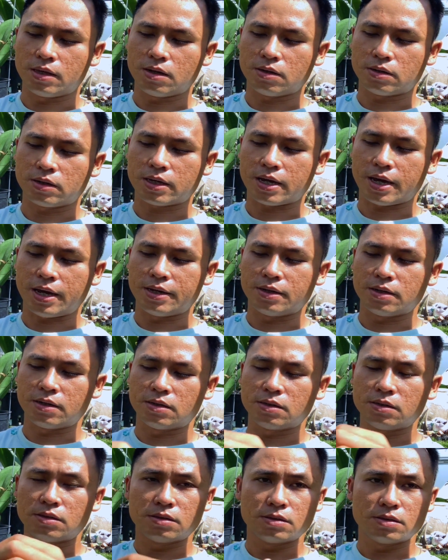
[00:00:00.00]
cho cái cây
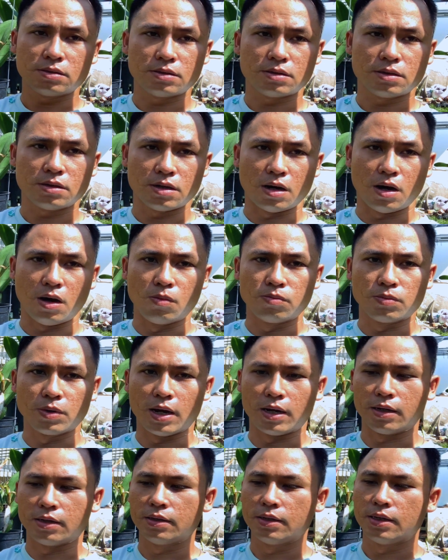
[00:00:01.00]
nó ổn
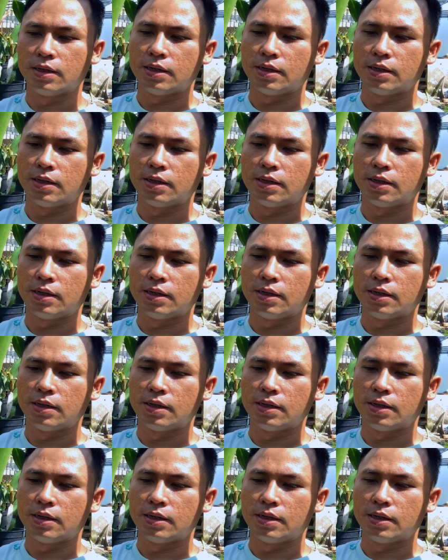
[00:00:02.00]
định.